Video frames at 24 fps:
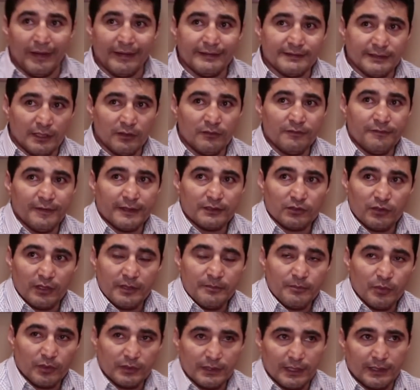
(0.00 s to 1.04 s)
puede ser un factor
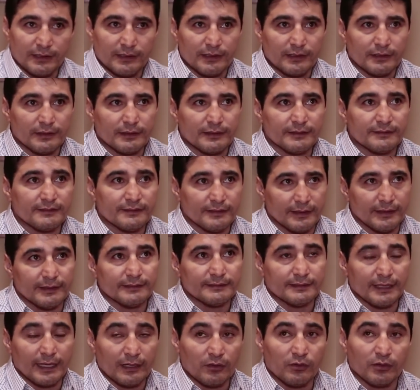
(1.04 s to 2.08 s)
importante. Es,
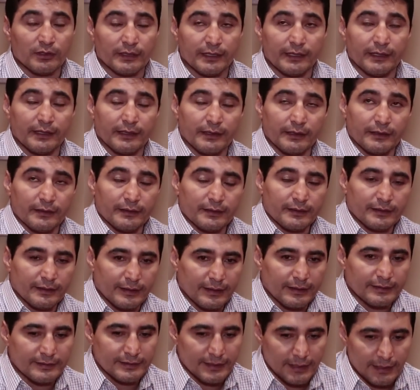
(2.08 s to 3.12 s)
es algo que,
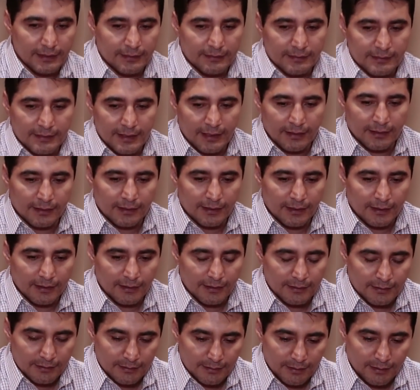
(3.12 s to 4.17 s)
que, sí tiene
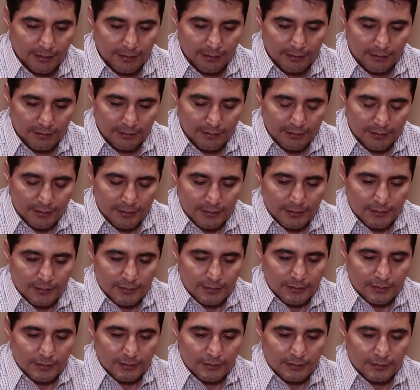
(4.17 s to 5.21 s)
que, que,
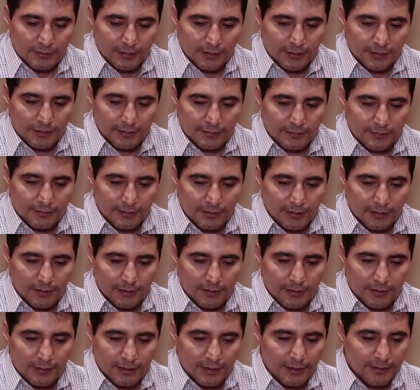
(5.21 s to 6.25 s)
que
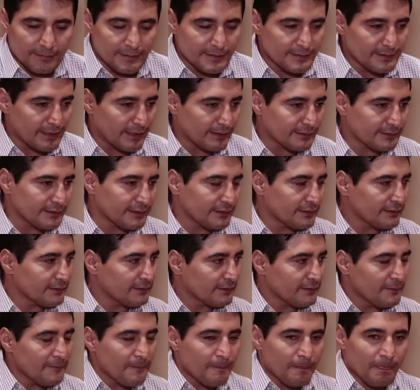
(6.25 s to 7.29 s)
este, revisarse.
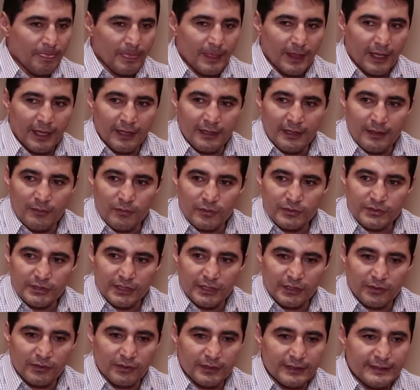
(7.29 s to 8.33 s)
En el
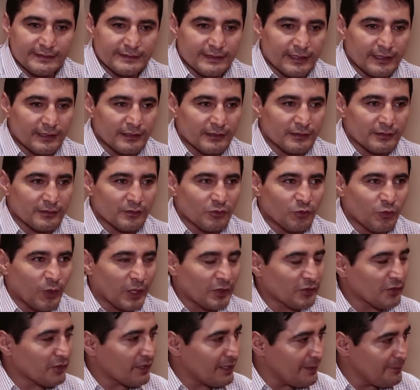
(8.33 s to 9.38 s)
boxeo dicen
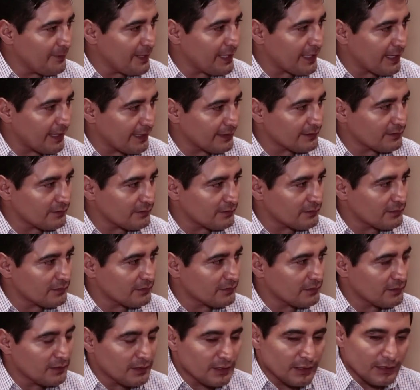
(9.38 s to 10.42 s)
cuando da el viejazo,
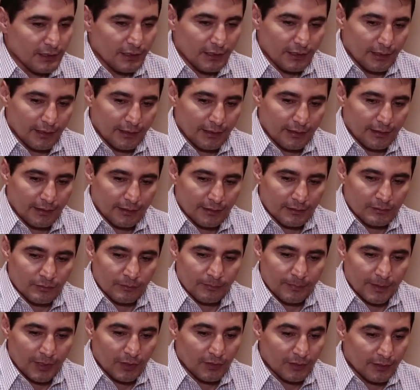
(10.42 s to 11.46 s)
¿no? Eh, es
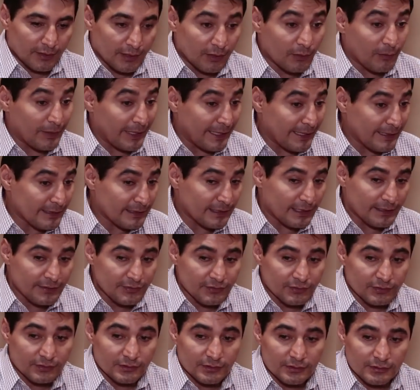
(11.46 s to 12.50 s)
un peleador de 40
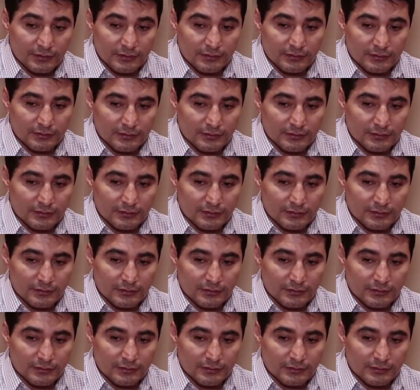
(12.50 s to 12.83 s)
años